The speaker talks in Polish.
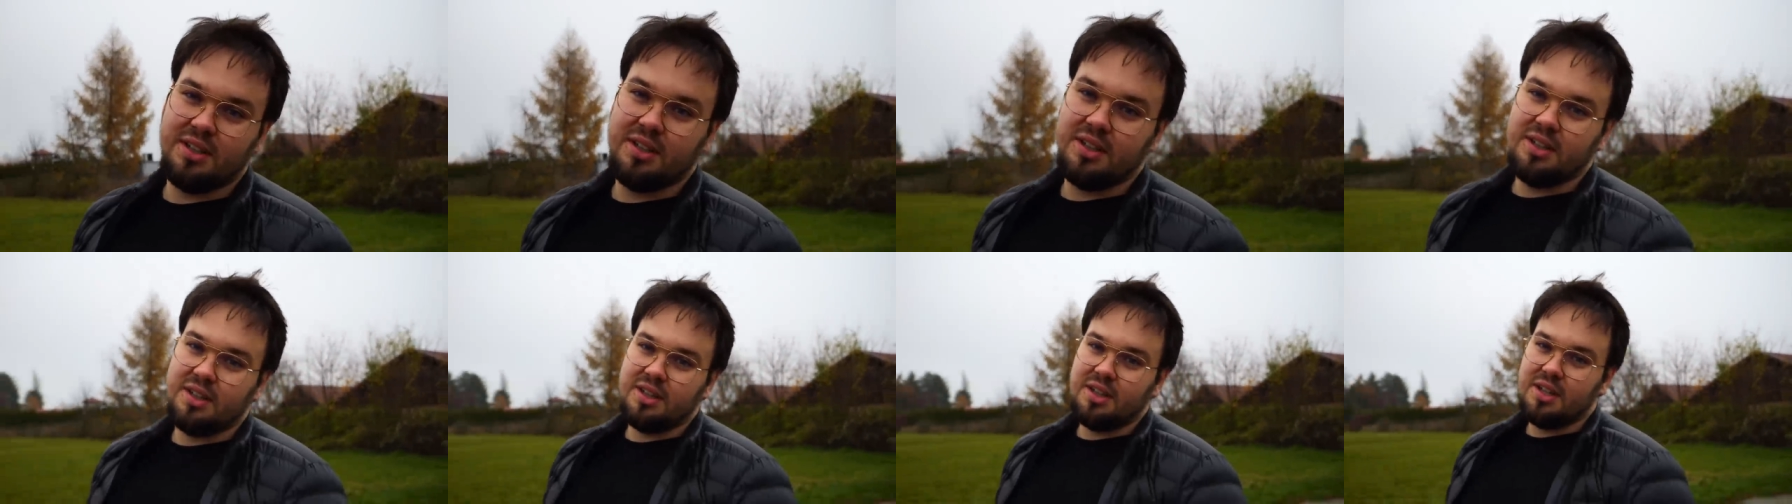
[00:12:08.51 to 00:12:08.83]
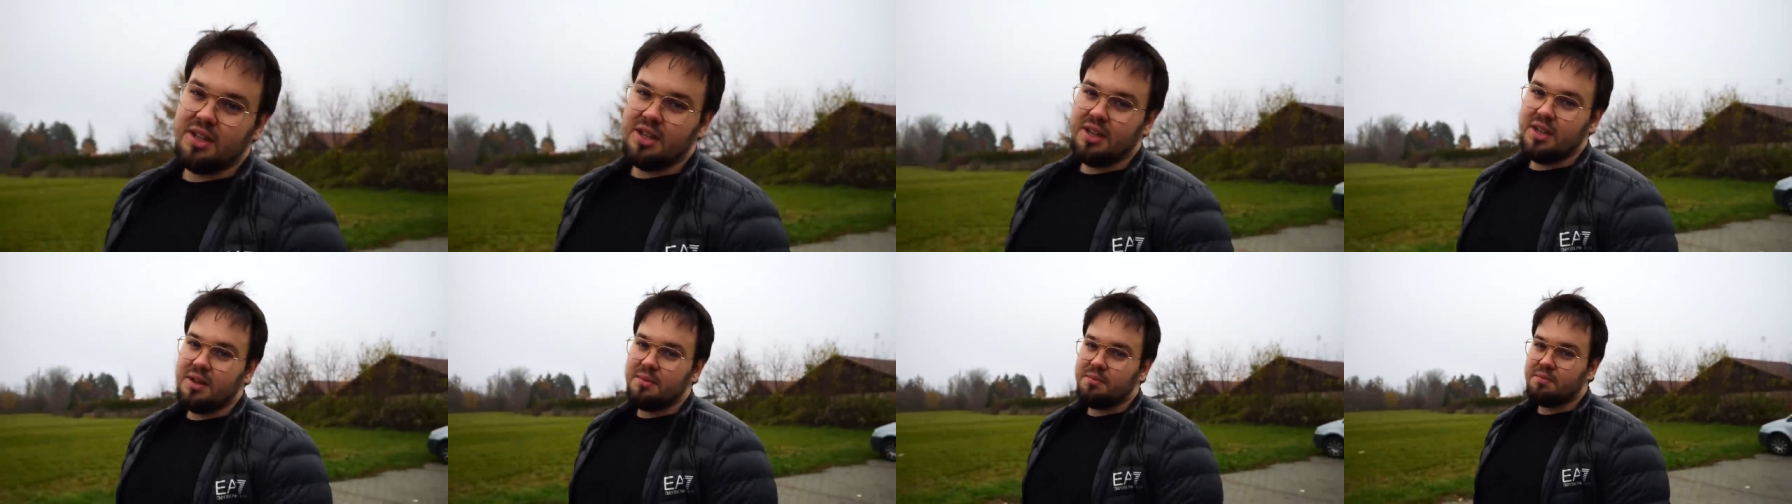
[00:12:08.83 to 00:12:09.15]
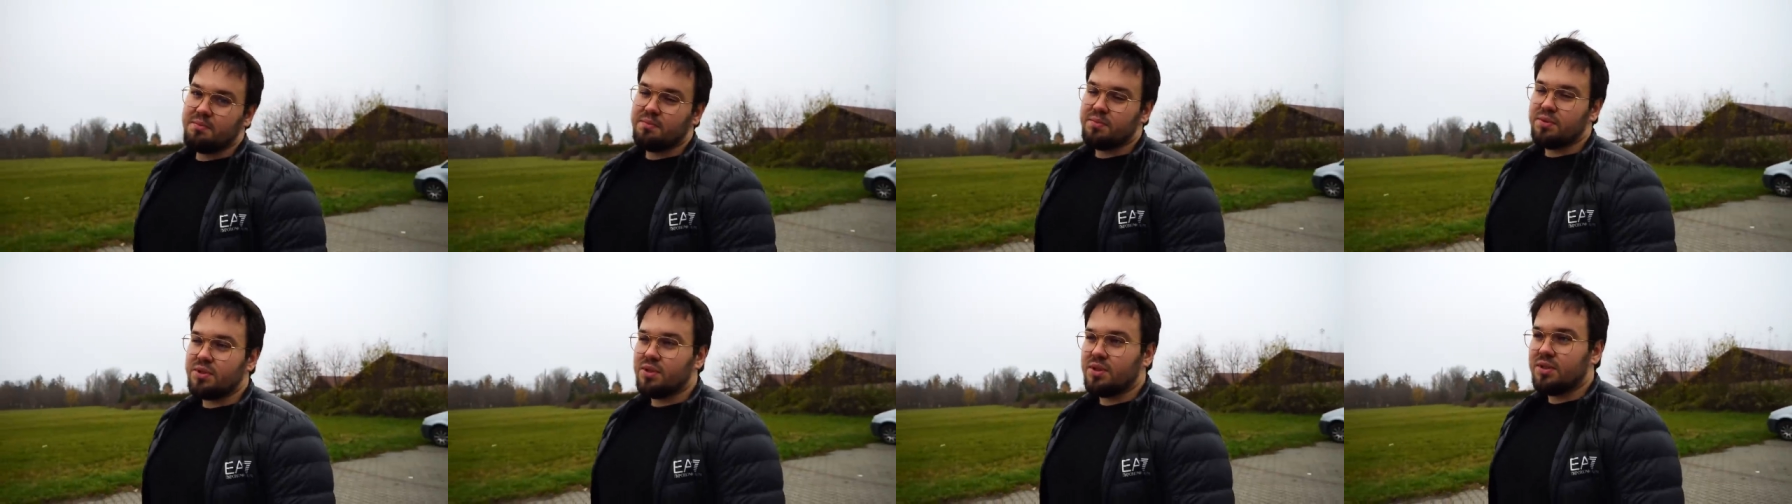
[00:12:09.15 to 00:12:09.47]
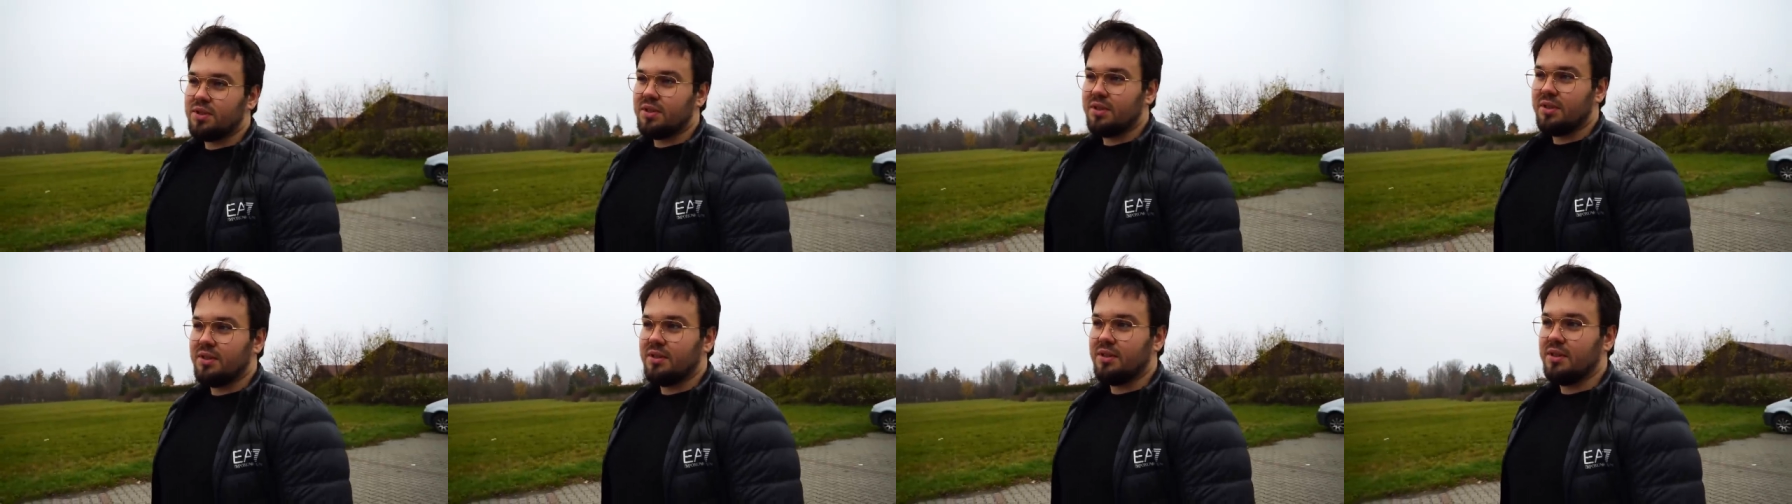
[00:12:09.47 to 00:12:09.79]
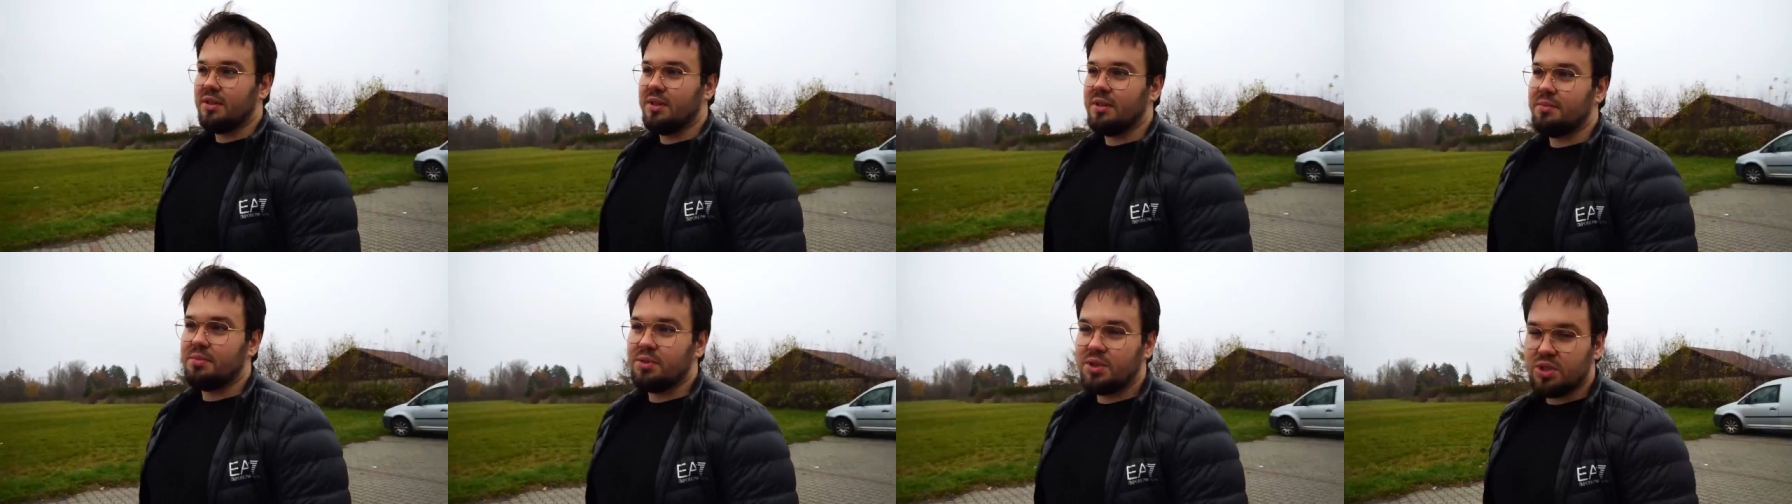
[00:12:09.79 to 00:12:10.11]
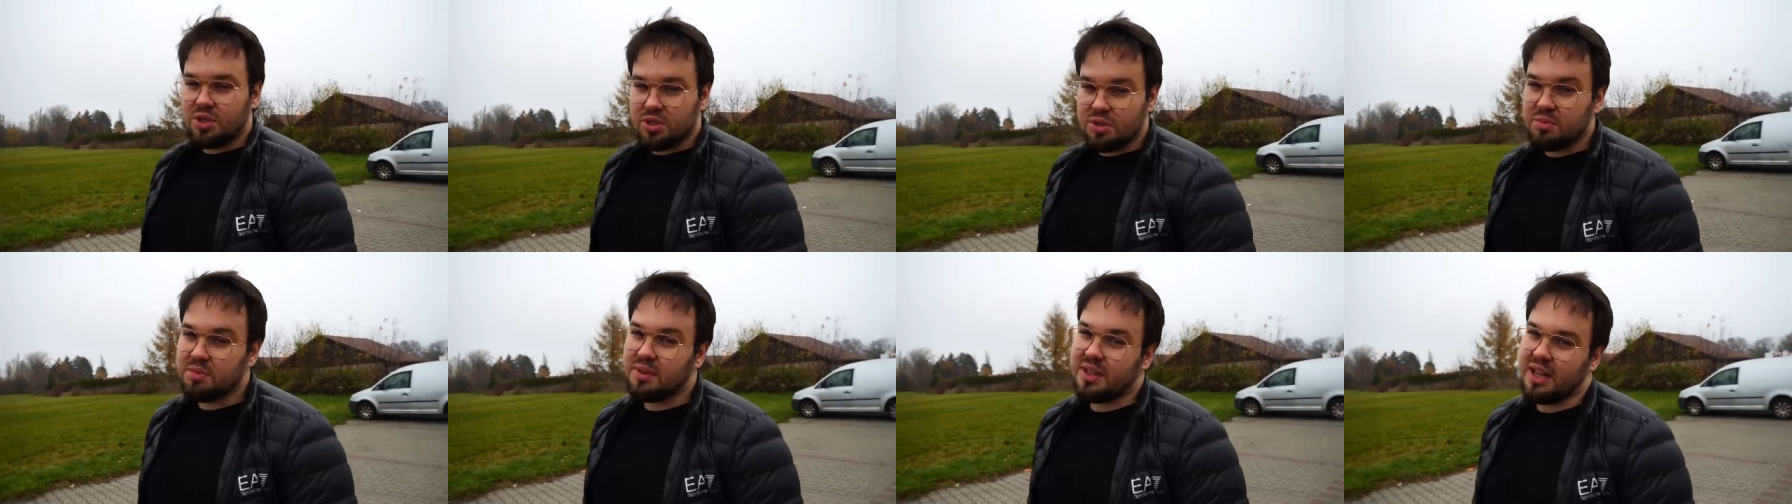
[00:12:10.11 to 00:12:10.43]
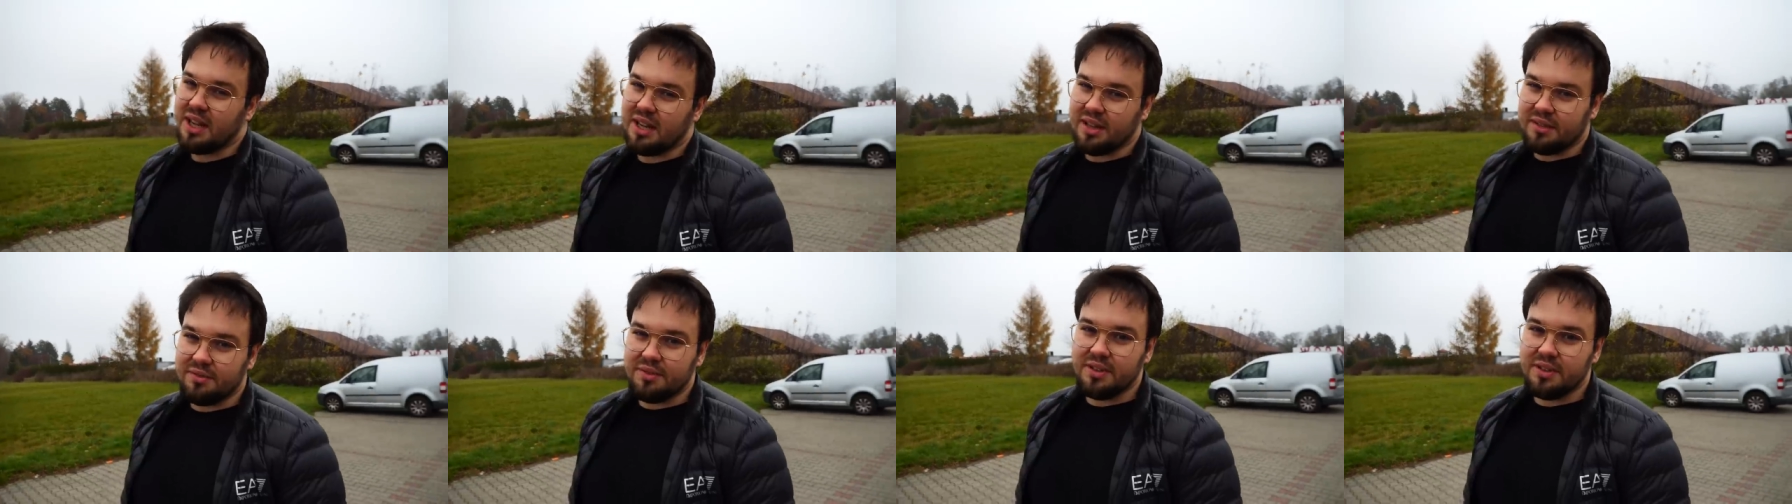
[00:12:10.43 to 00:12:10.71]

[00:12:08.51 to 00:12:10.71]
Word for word: Okej, okay. szło dalej? Przy czym tak,